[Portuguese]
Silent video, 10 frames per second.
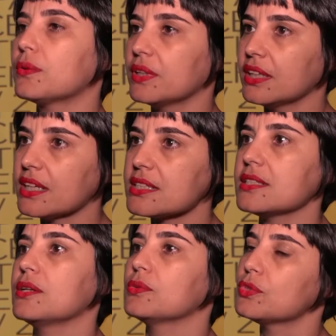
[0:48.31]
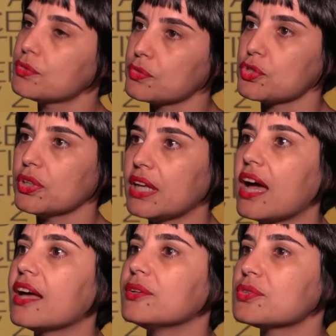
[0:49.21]
coordenação, dos
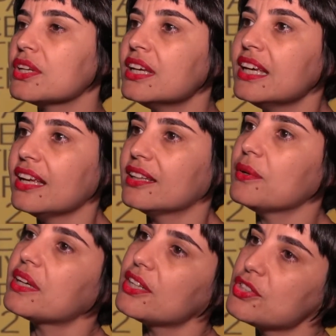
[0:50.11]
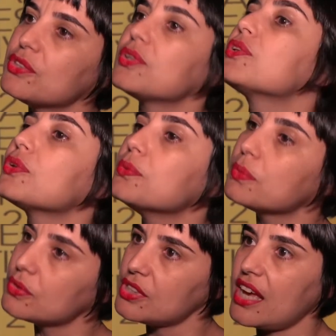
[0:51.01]
funcionários. Então acredito que todo
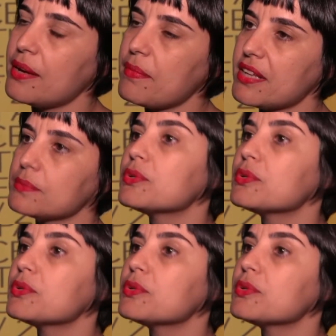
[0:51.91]
mundo saia mais